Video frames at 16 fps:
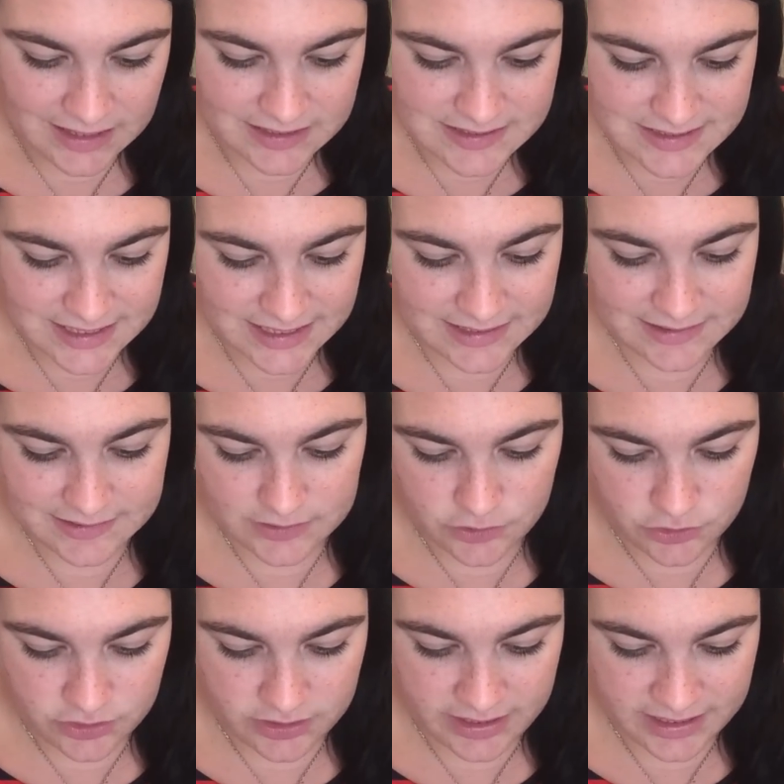7.
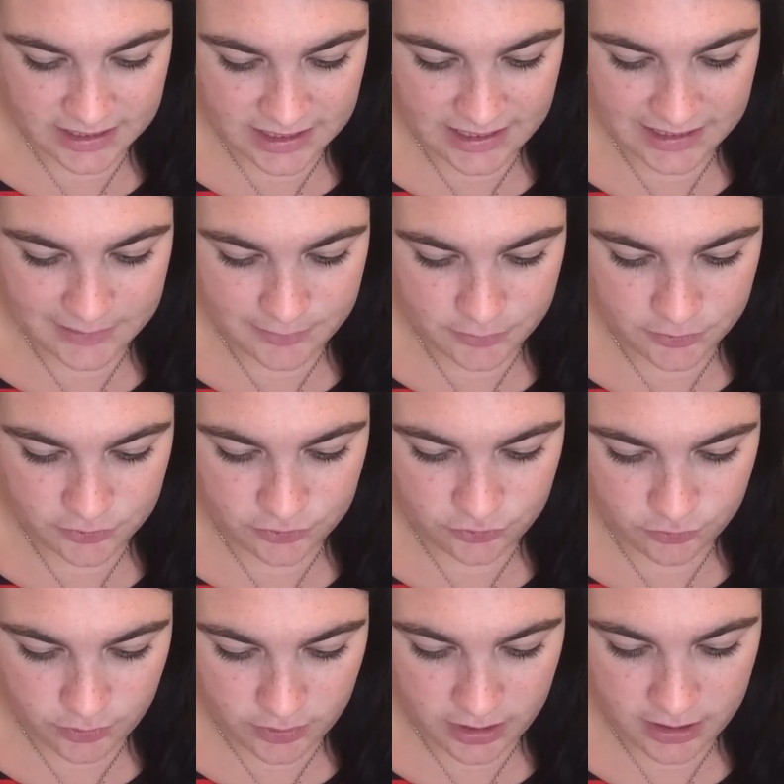En un claquement de
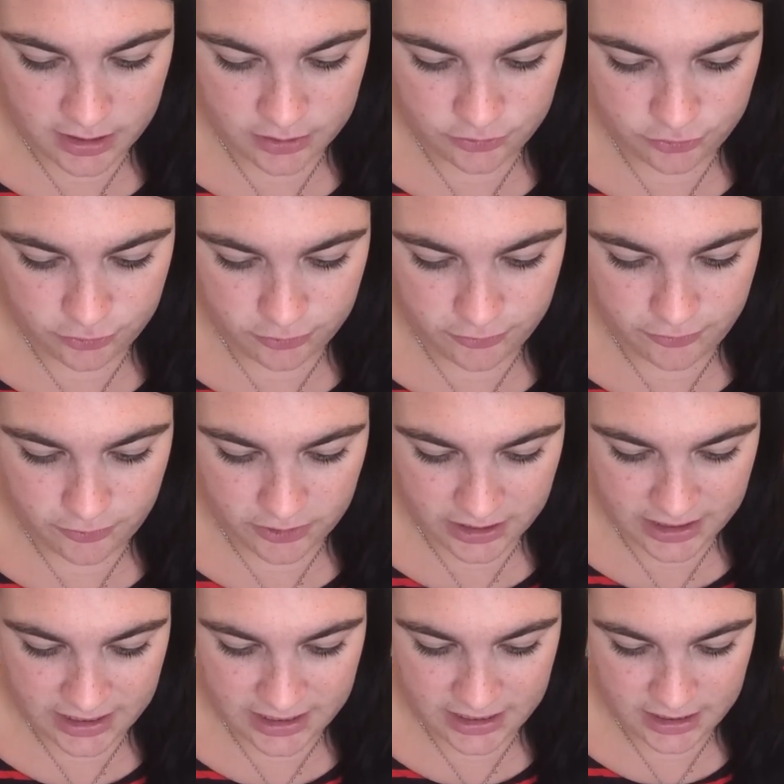doigts, tu
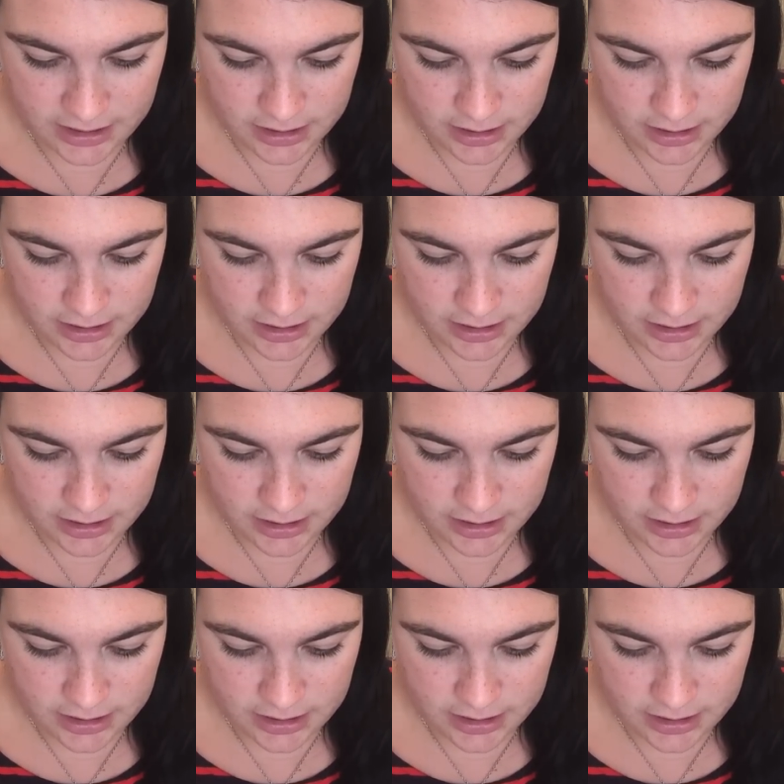ferais